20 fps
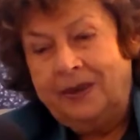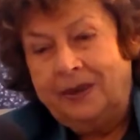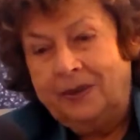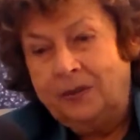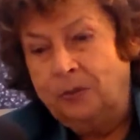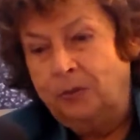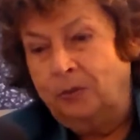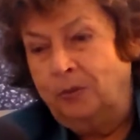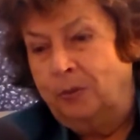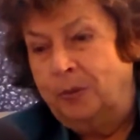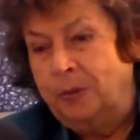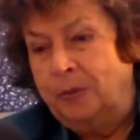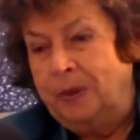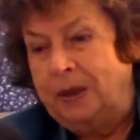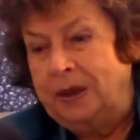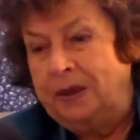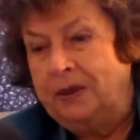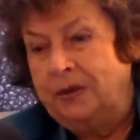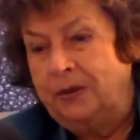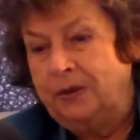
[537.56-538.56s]
Non, on ne peut
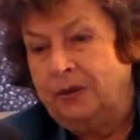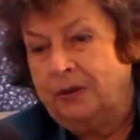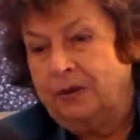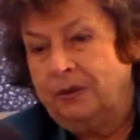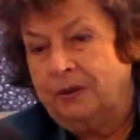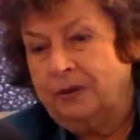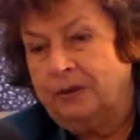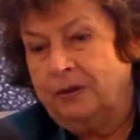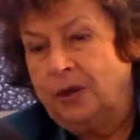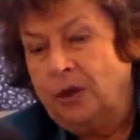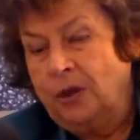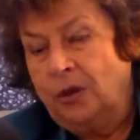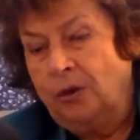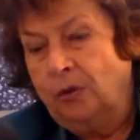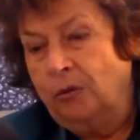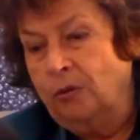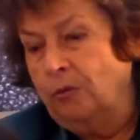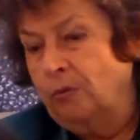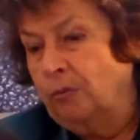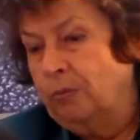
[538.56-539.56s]
pas. Euh,
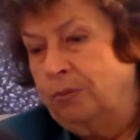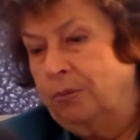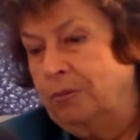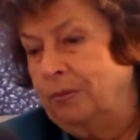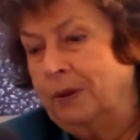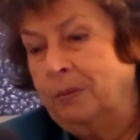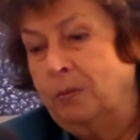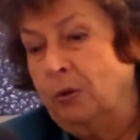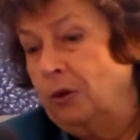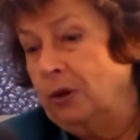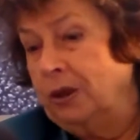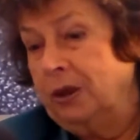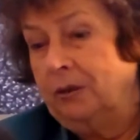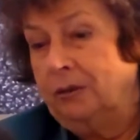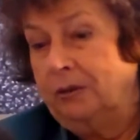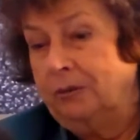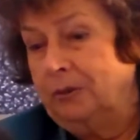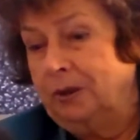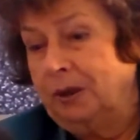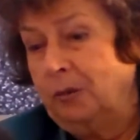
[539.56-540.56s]
oh, d'abord, il y a
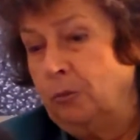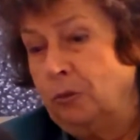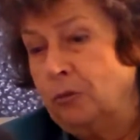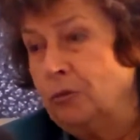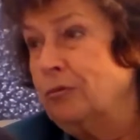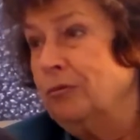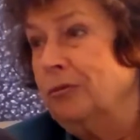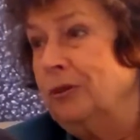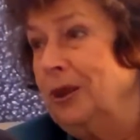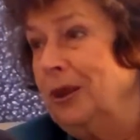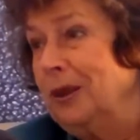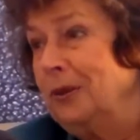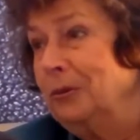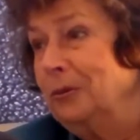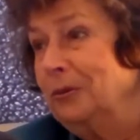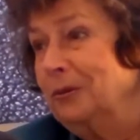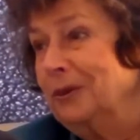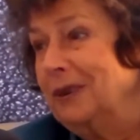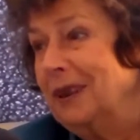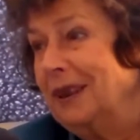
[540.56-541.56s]
de très bons souvenirs de
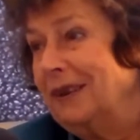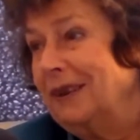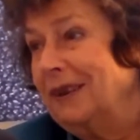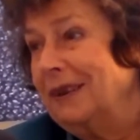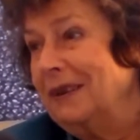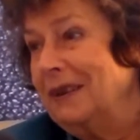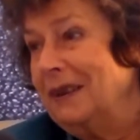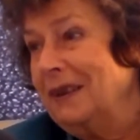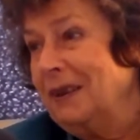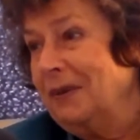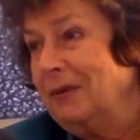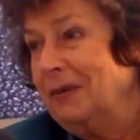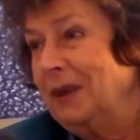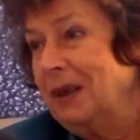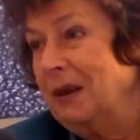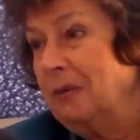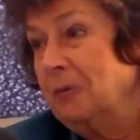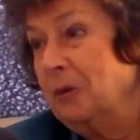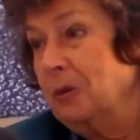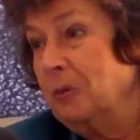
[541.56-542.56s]
toute la carrière
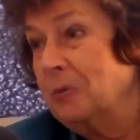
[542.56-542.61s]
finalement,